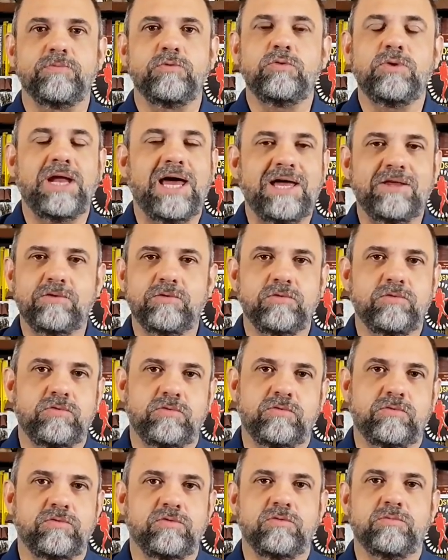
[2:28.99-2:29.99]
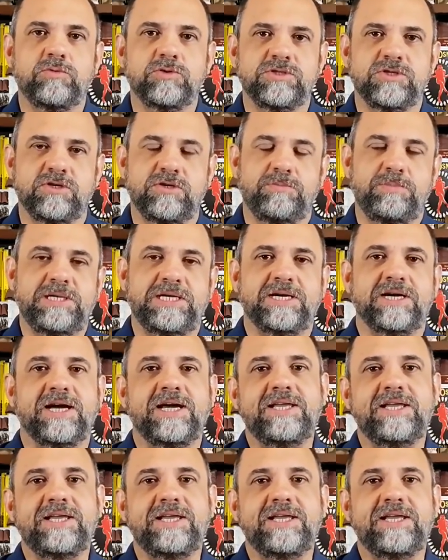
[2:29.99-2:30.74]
do lado do, do Museu do Ipiranga.